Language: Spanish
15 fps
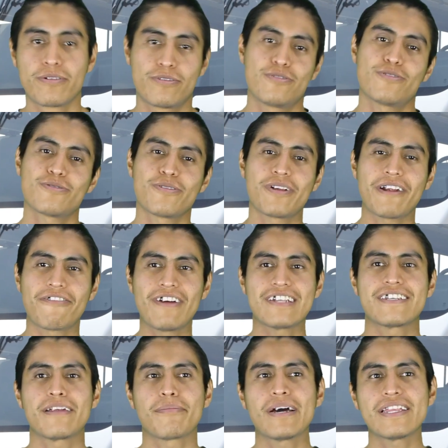Yo soy Rafael
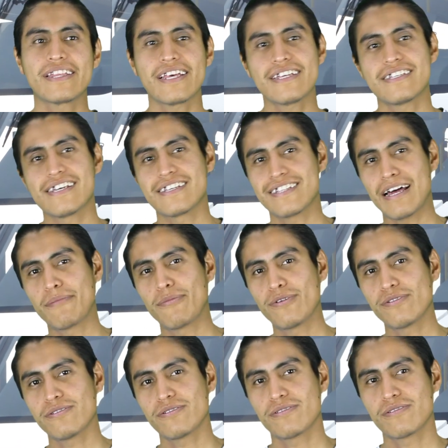Cervantes y estamos,